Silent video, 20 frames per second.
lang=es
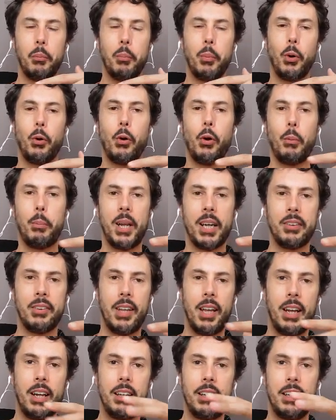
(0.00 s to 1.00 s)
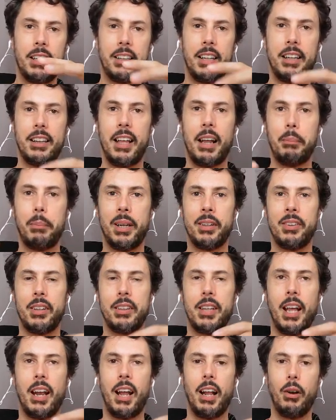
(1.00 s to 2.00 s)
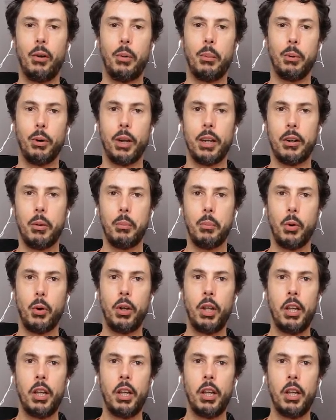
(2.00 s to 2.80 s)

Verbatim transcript: poco comercial de intentar presentar algo, porque es como,